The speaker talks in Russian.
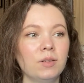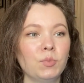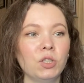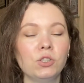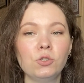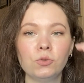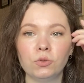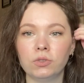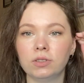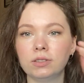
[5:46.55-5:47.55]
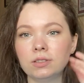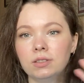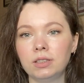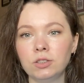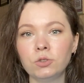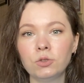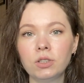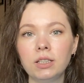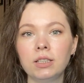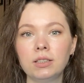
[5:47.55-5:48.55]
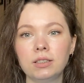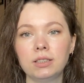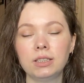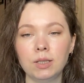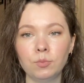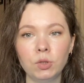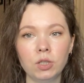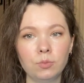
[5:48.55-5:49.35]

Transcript: Поясню. Танцор — это сэмплер,